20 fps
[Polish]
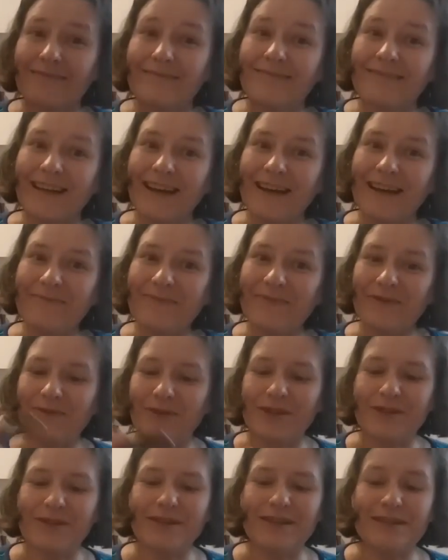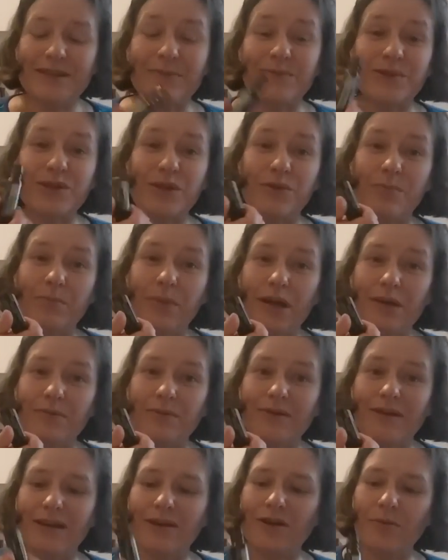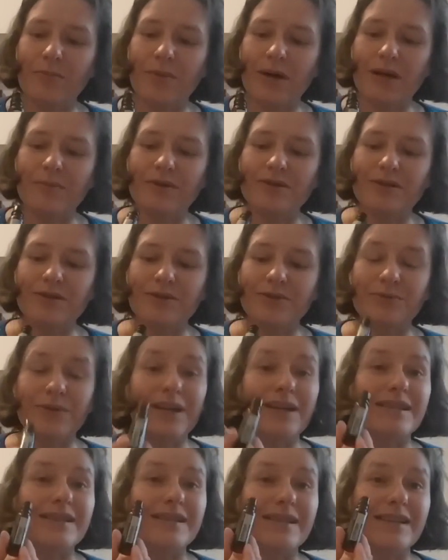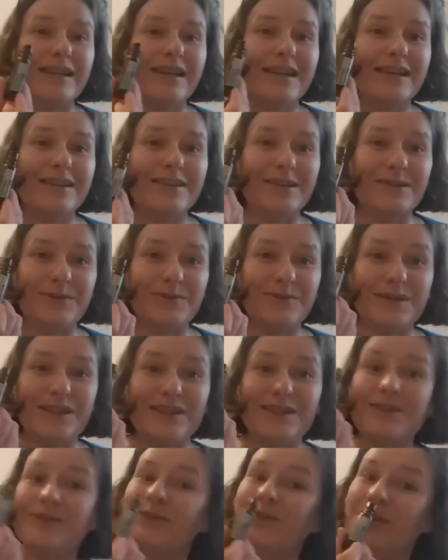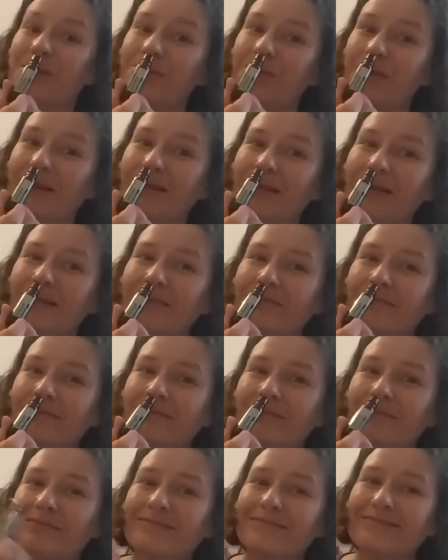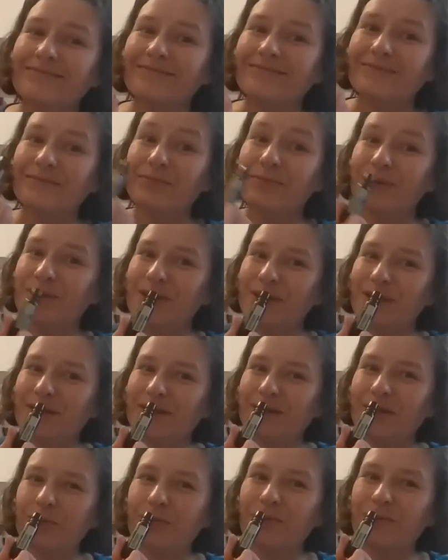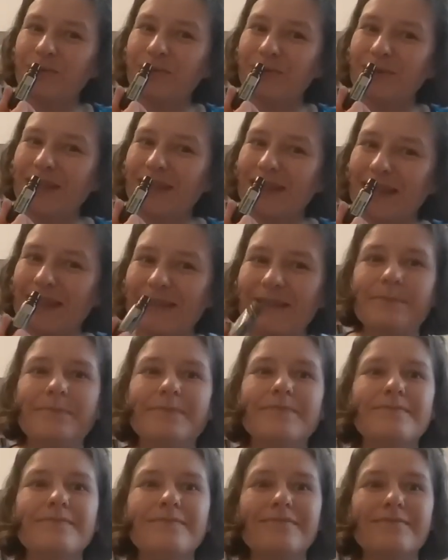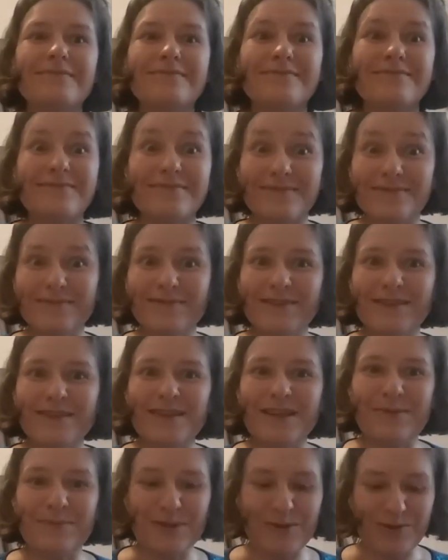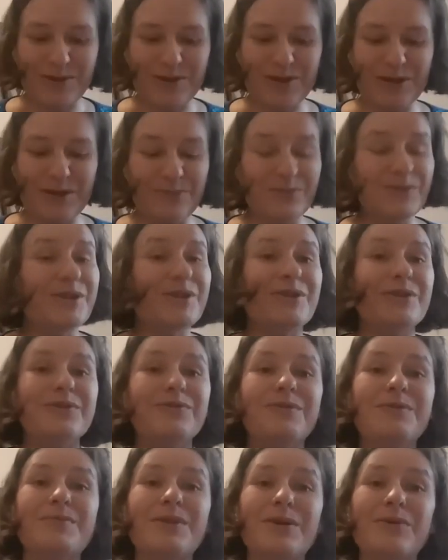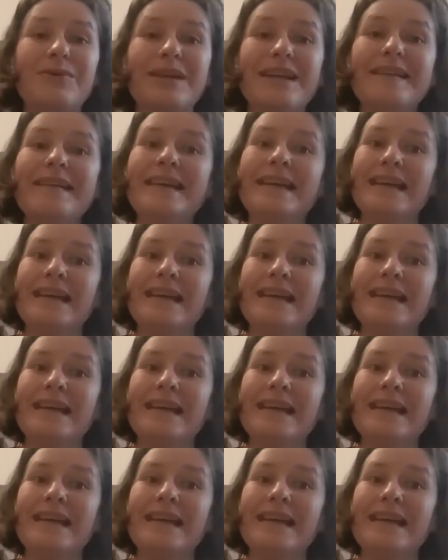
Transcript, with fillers: Nie? Właśnie jestem z kopajbą, a kopajba to jest, słuchajcie, szacunek do siebie. Bycie z sobą tu i teraz. Nie bez przyczyny mi się on wybrał, nie?